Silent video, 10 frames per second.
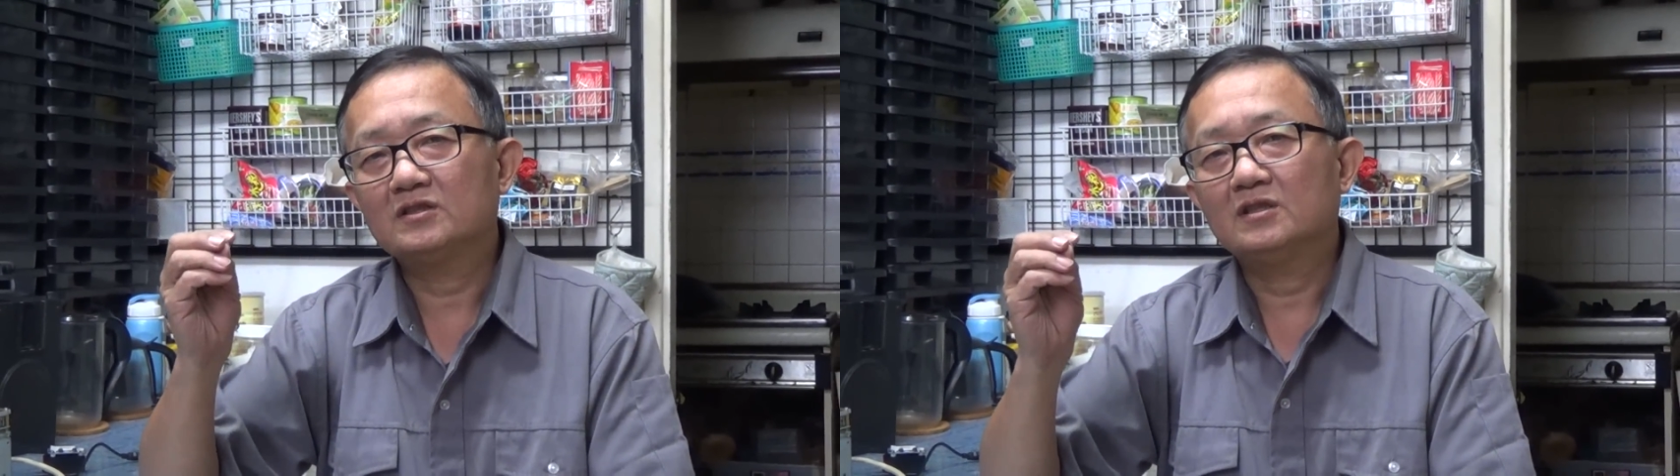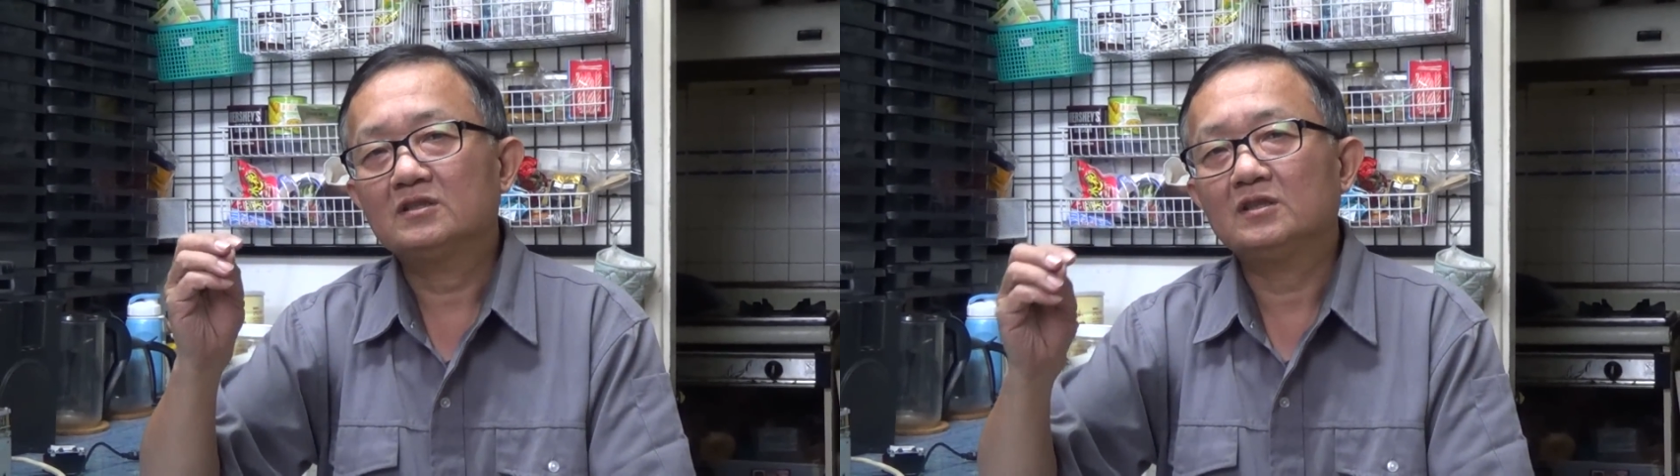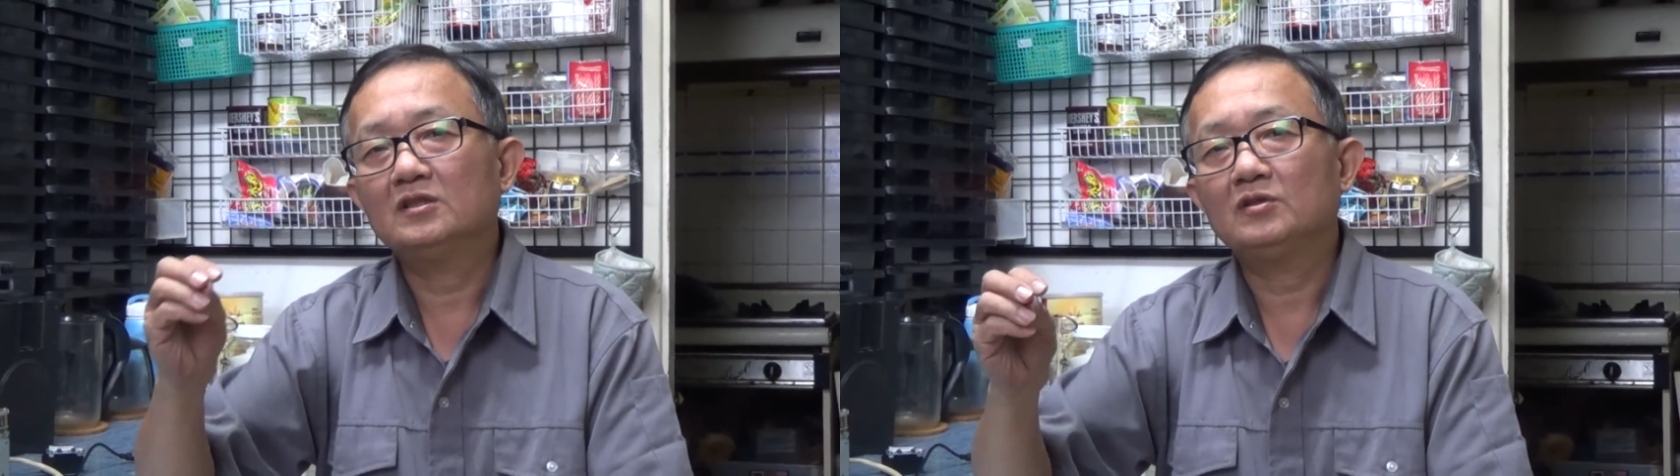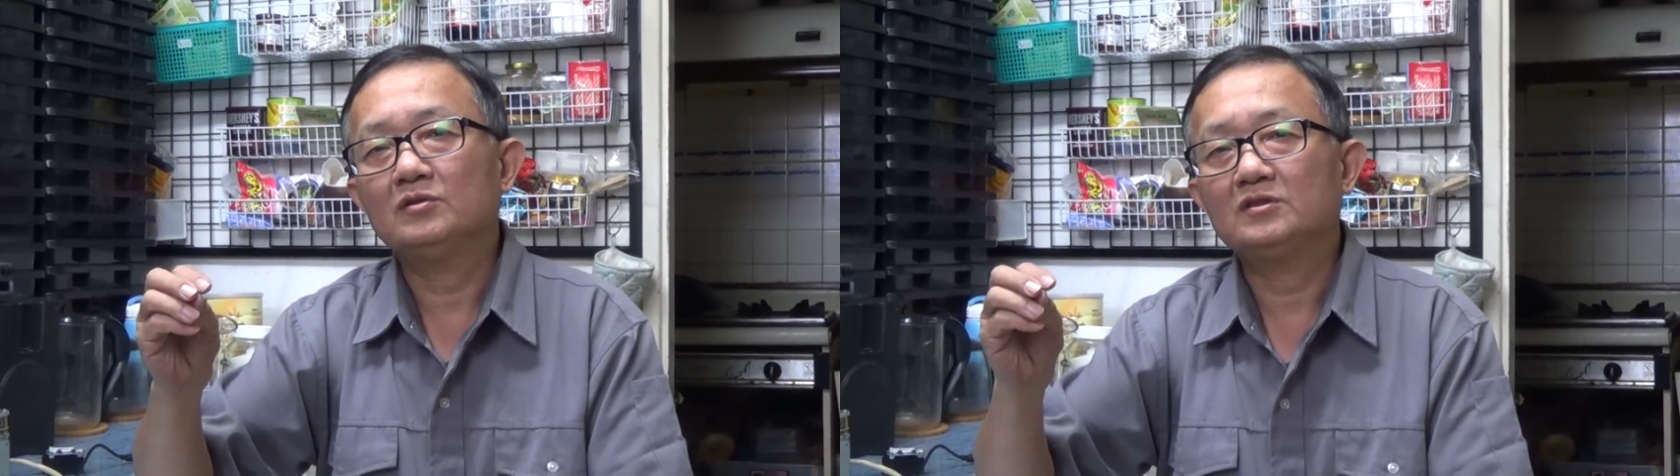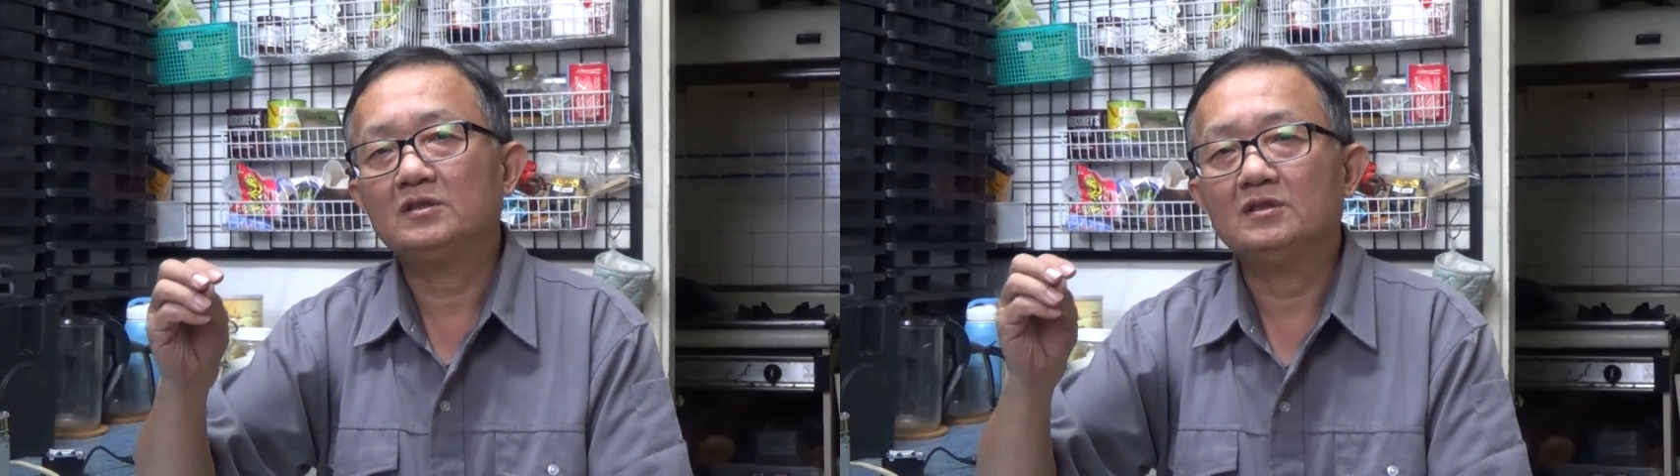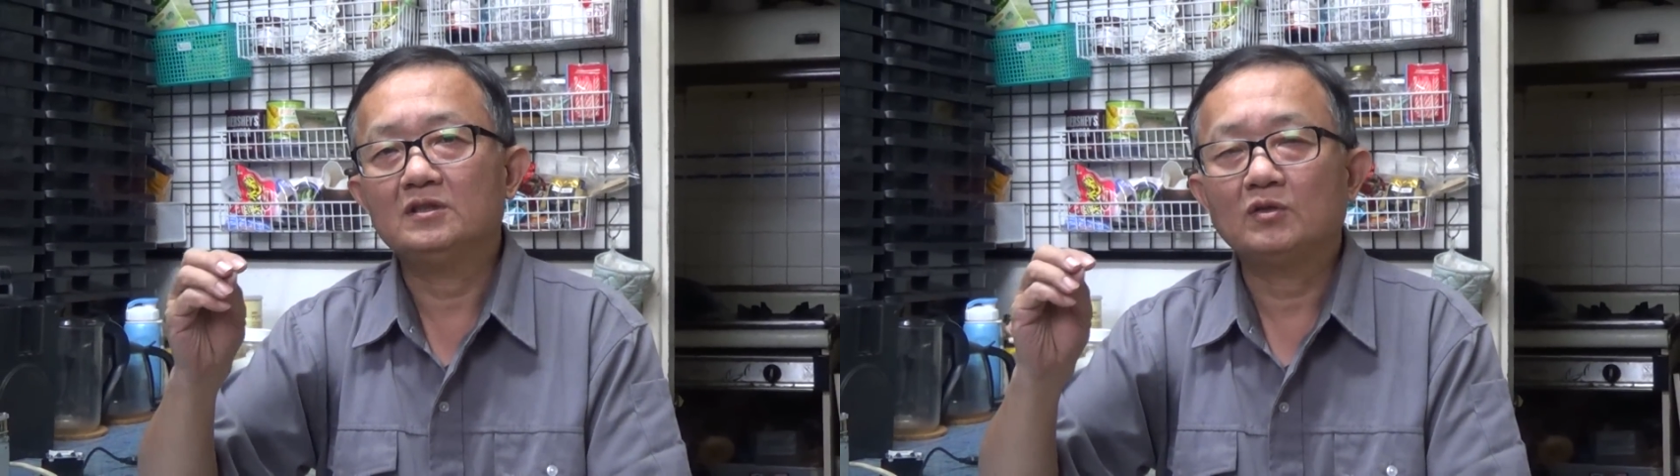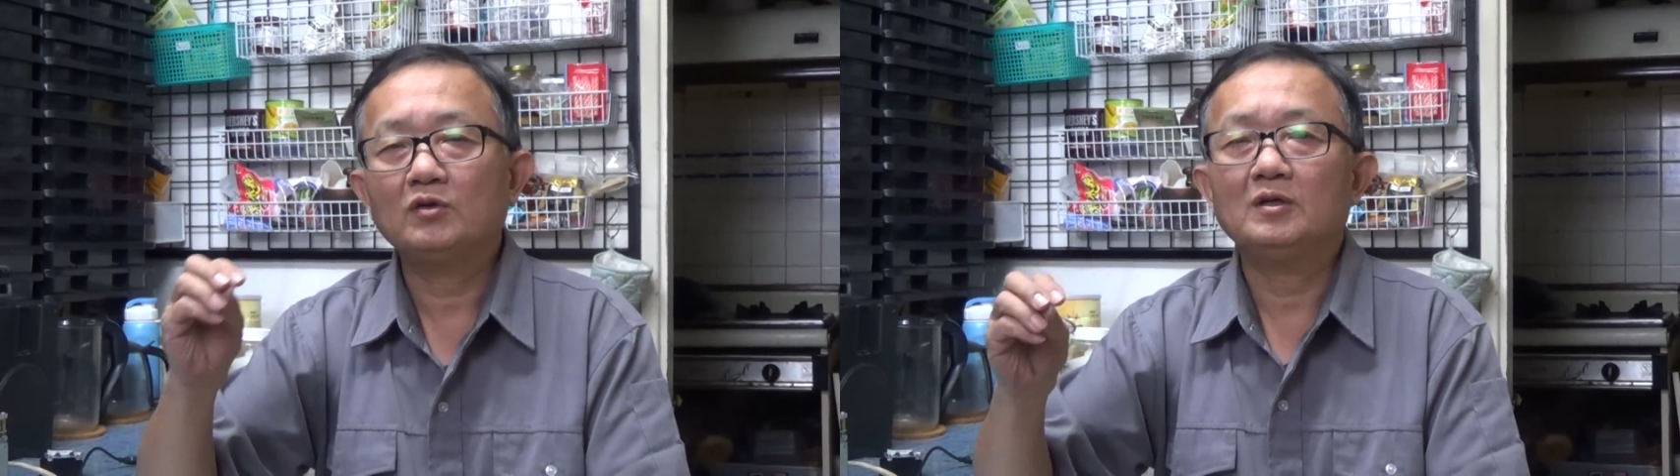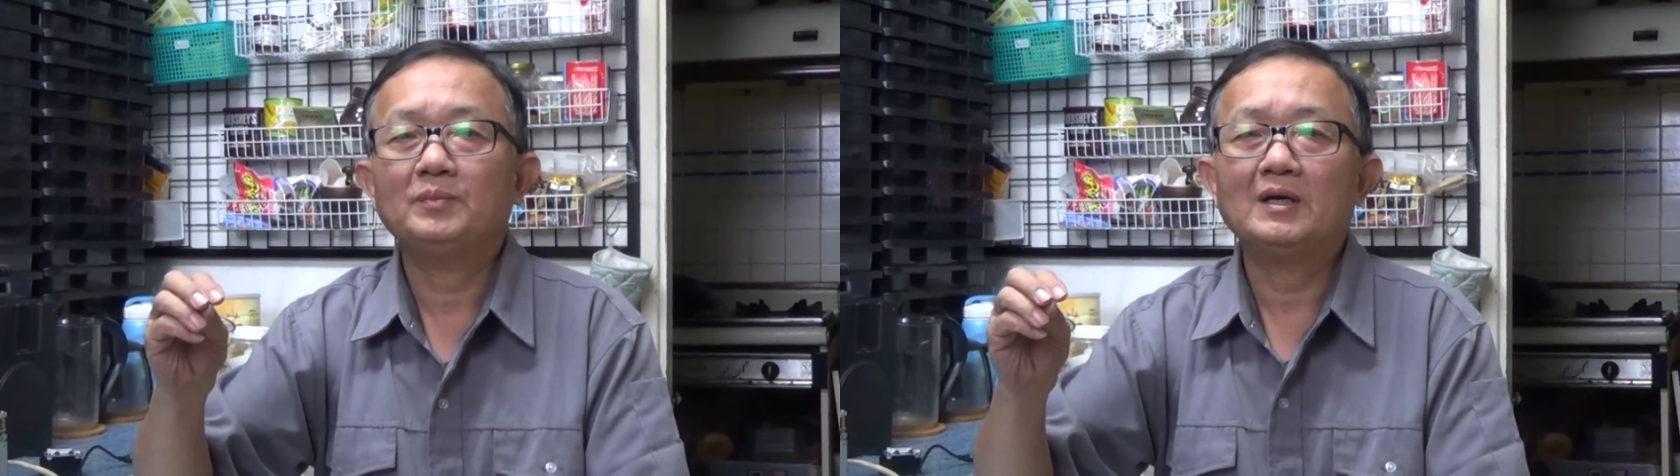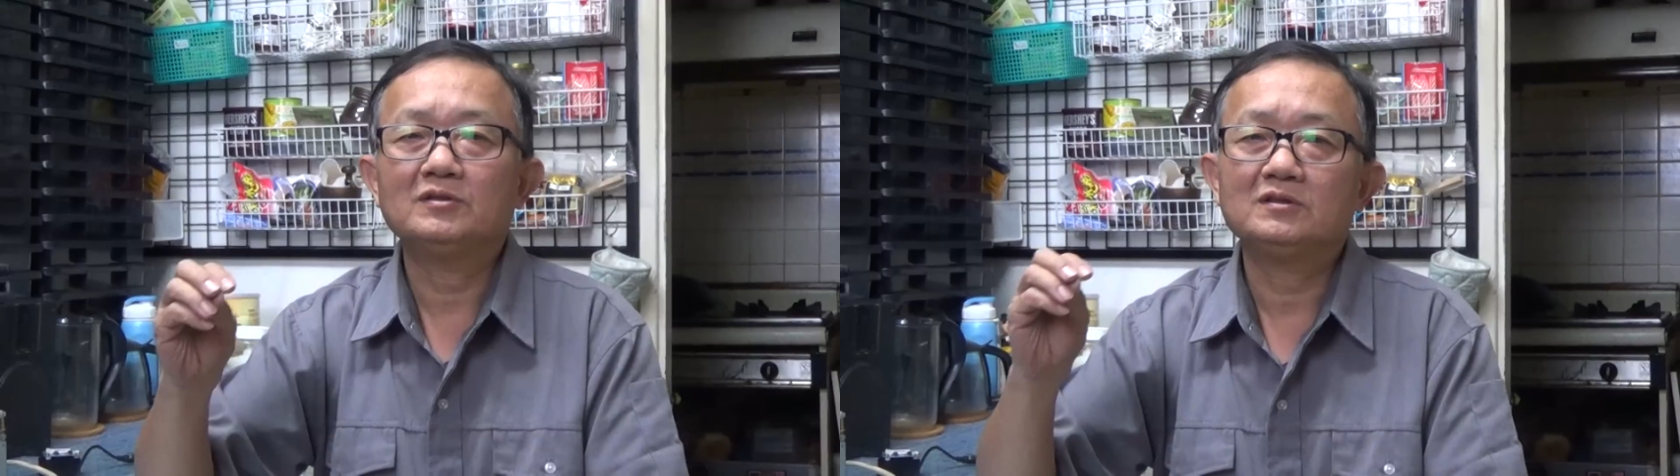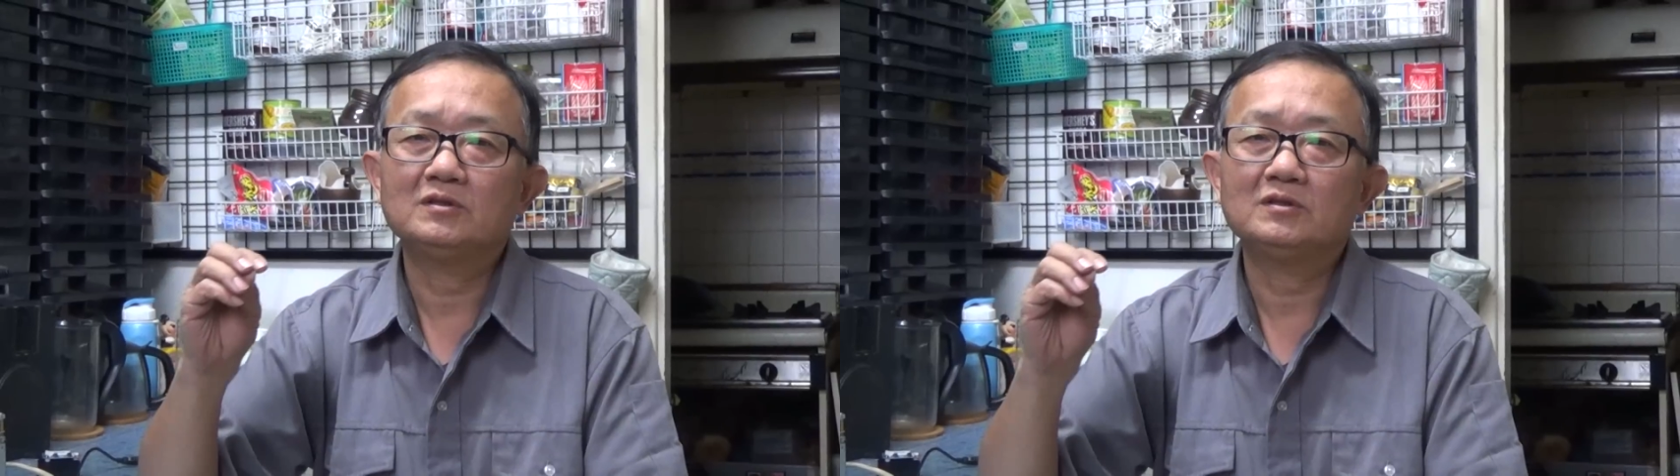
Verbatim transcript: 渗透进你的肺泡，